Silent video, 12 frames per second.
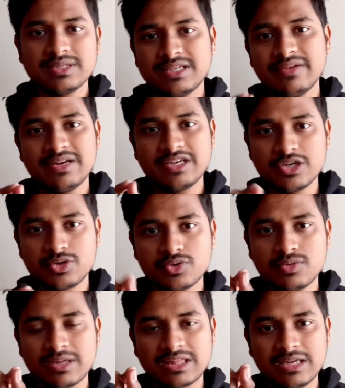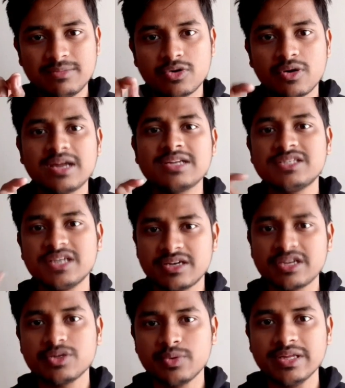72 मतलब डॉलर
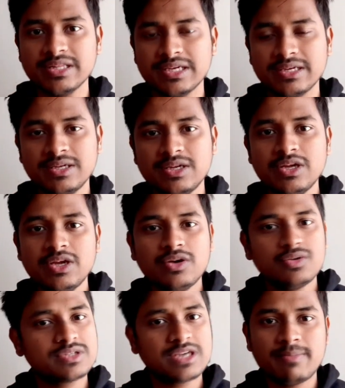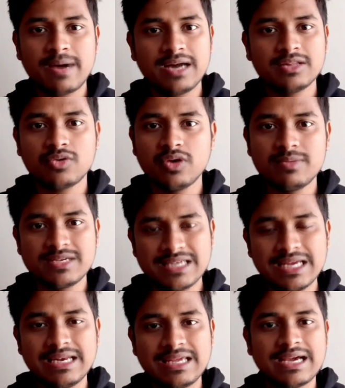जनरेट हुए थे उसके बाद कोई भी
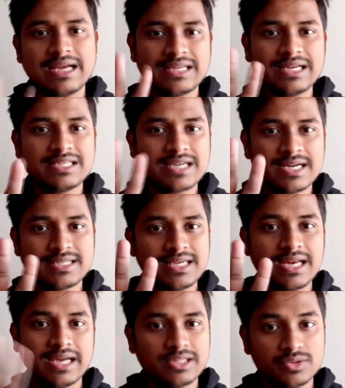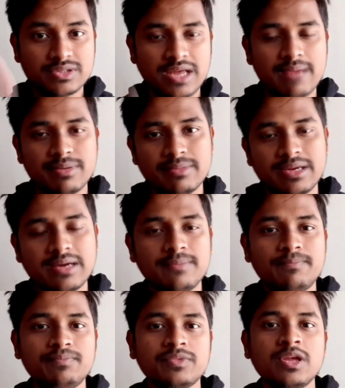सेल नहीं आया था चार सेल आया था उस टाइम पे मेरा
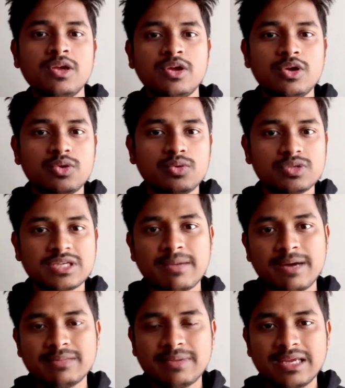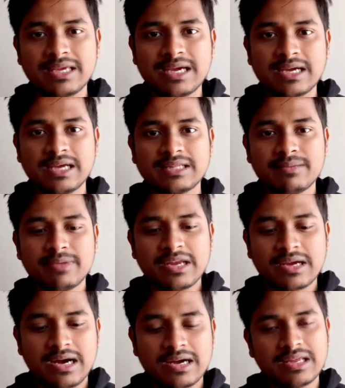उसके बाद मैंने क्या किया था
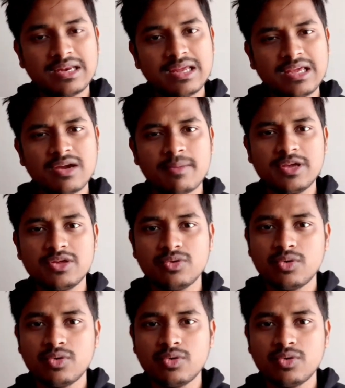मैंने कहा कि नहीं अभी